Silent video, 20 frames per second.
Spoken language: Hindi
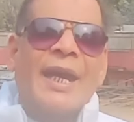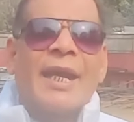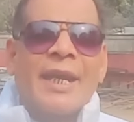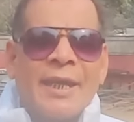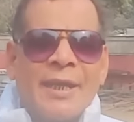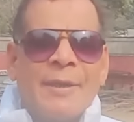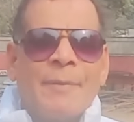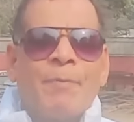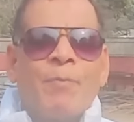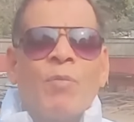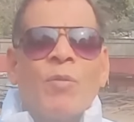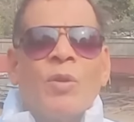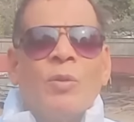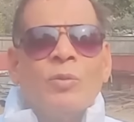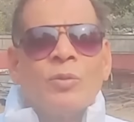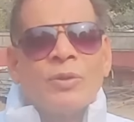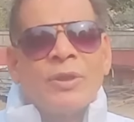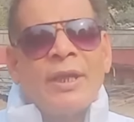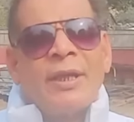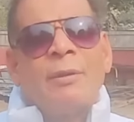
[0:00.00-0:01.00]
जगा रहे
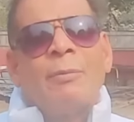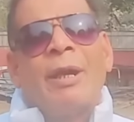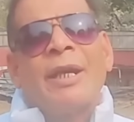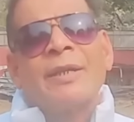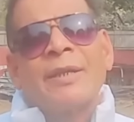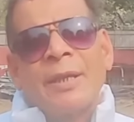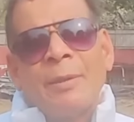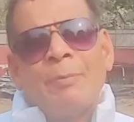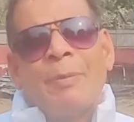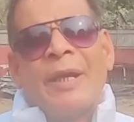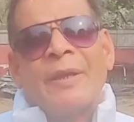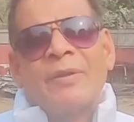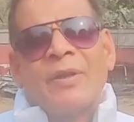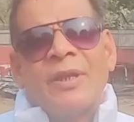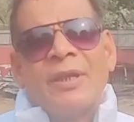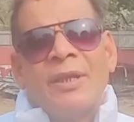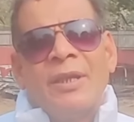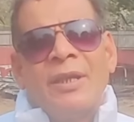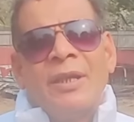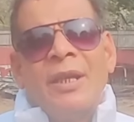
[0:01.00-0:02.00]
हैं धन्यवाद के
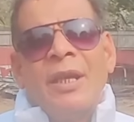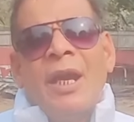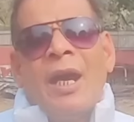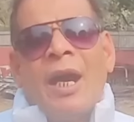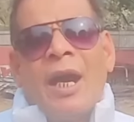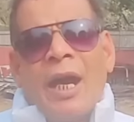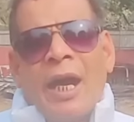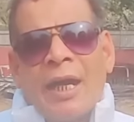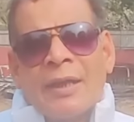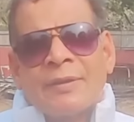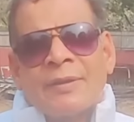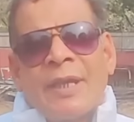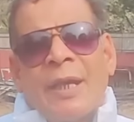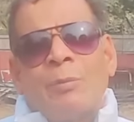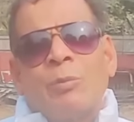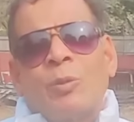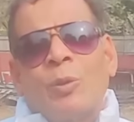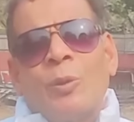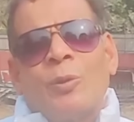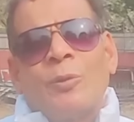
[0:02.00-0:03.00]
पात्र हैं
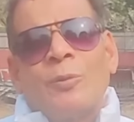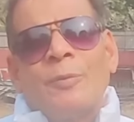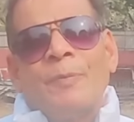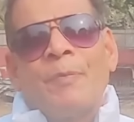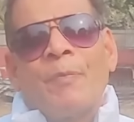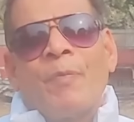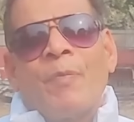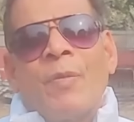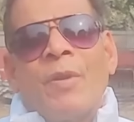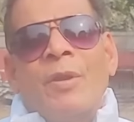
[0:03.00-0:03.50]
आज शाम को